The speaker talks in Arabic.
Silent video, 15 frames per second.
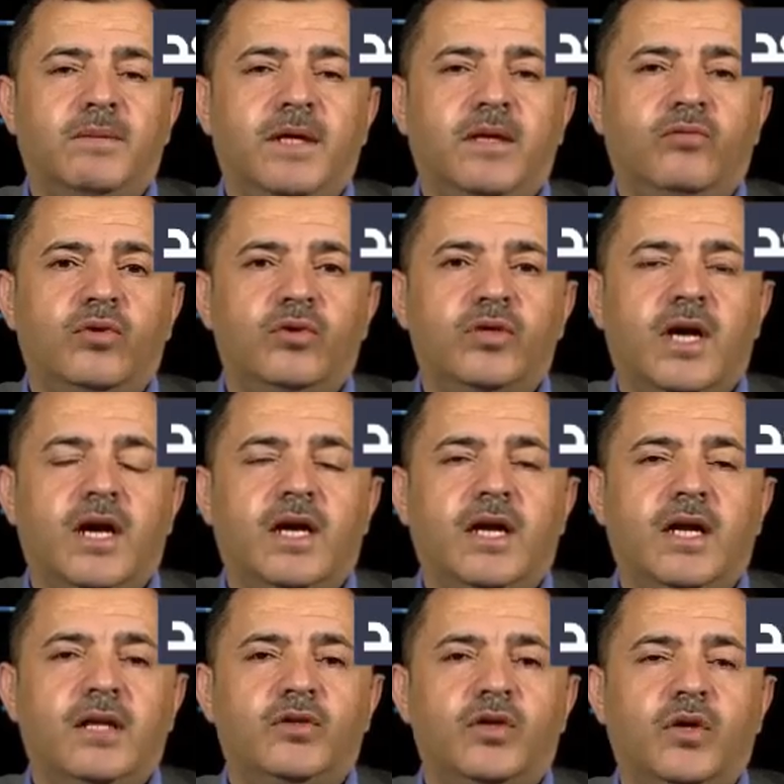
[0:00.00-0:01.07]

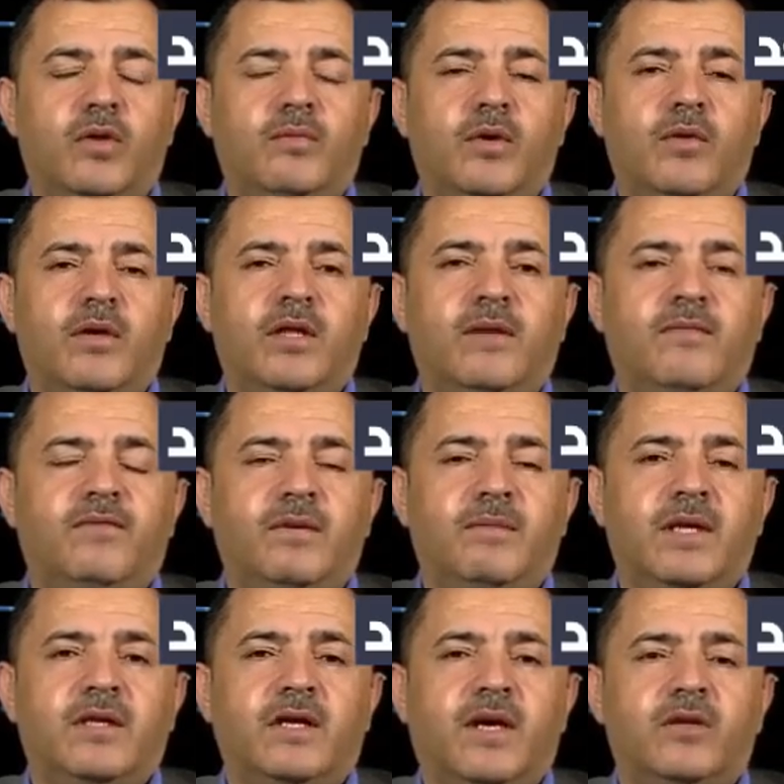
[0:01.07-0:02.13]
باتجاه الجنوب ووضعهم في
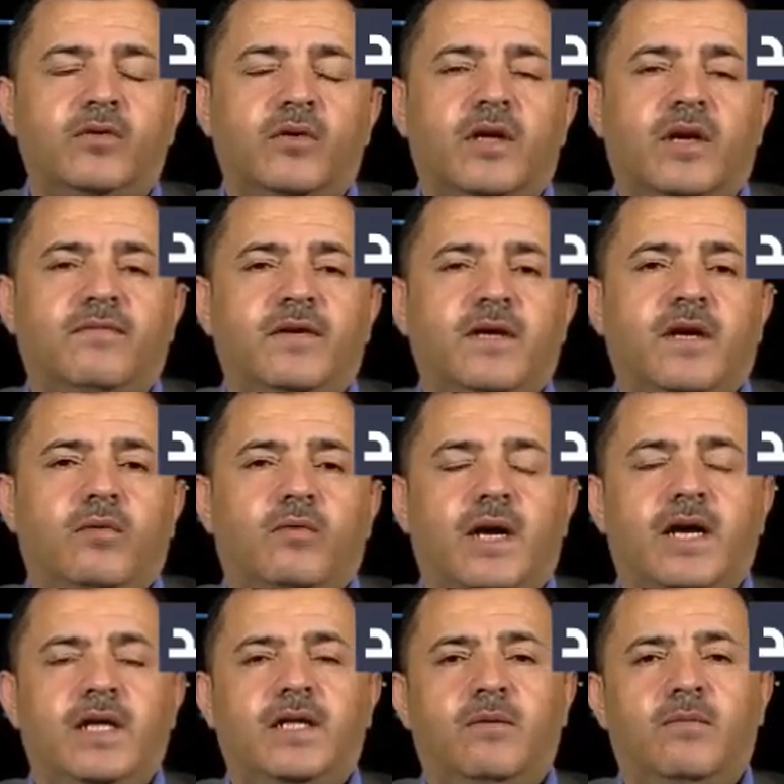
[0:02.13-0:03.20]
منطقة جغرافية
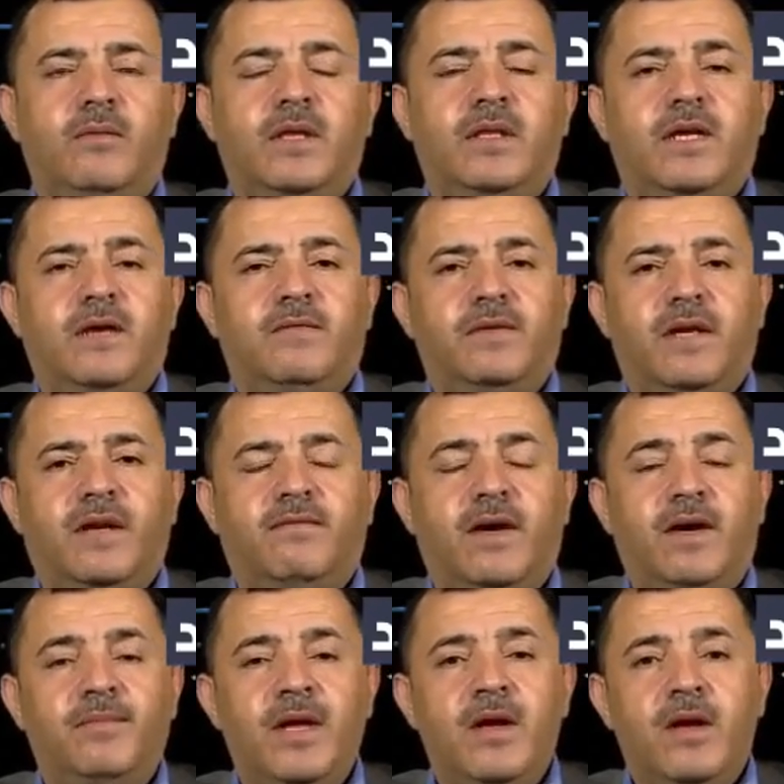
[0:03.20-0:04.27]
واحدة ممثلة في
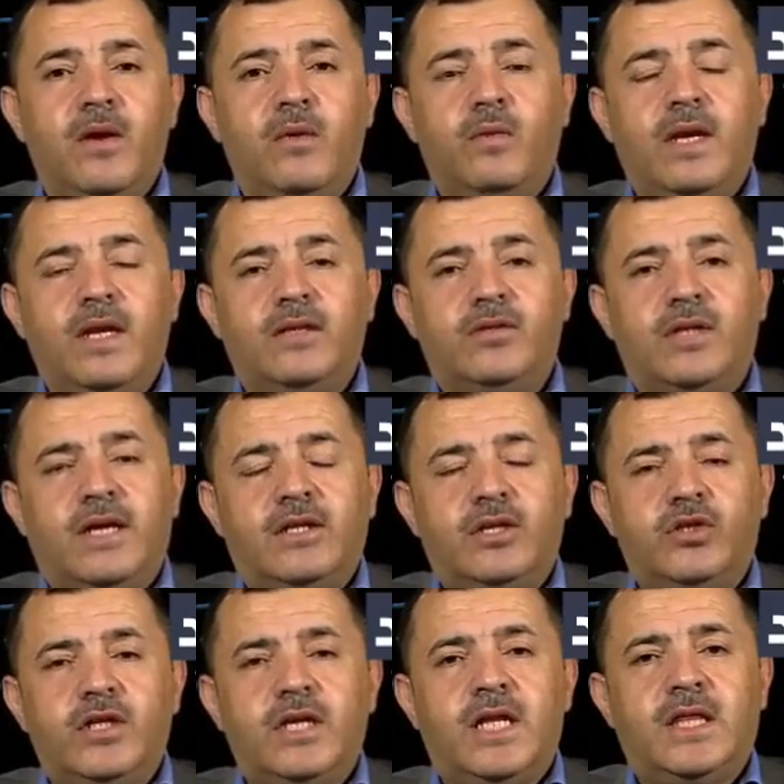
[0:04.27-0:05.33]
رفح
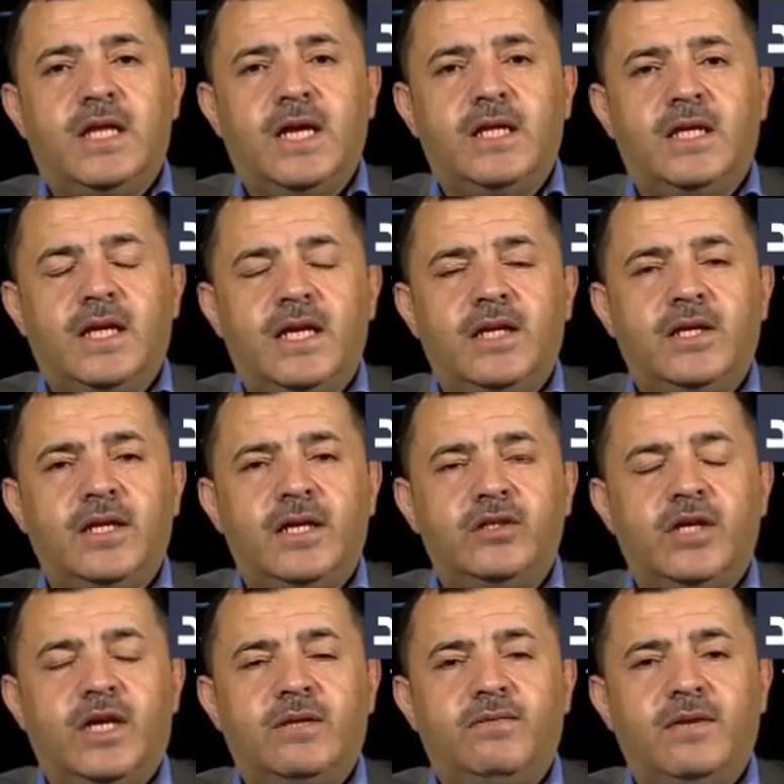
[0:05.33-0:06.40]
والاستراتيجية الثالثة التي
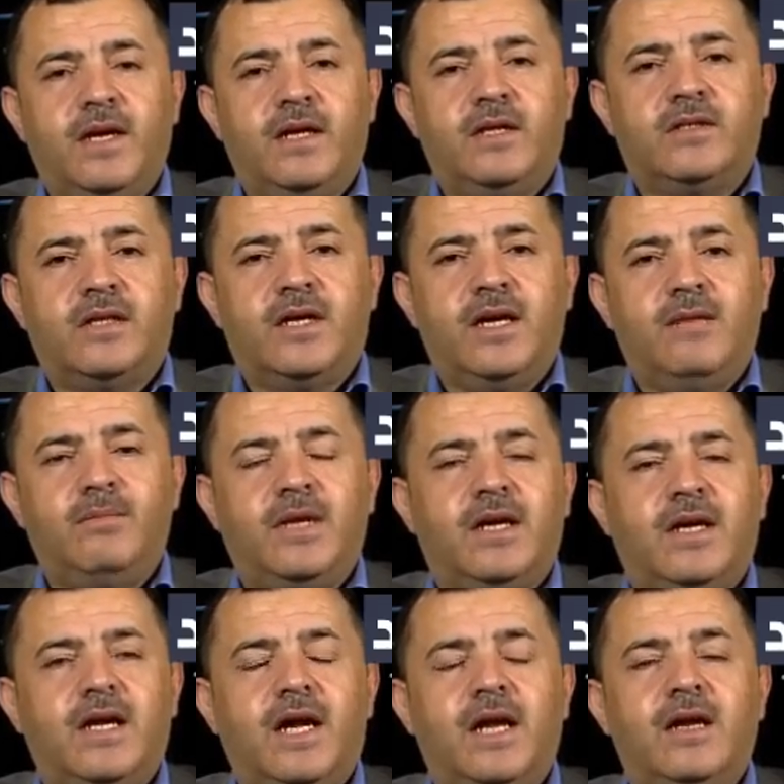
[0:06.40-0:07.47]
نجحت فيها إسرائيل من
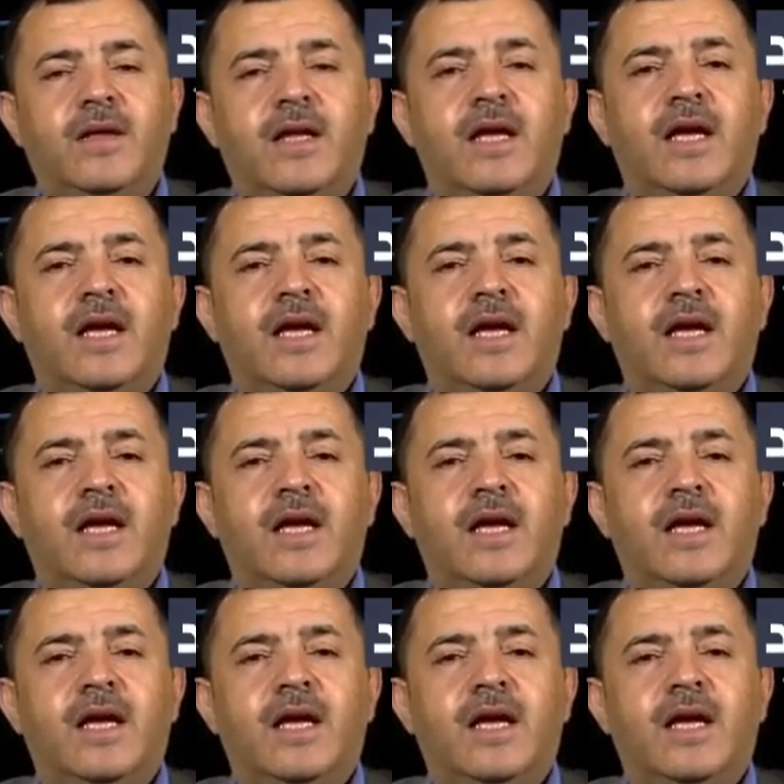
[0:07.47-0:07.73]
خلال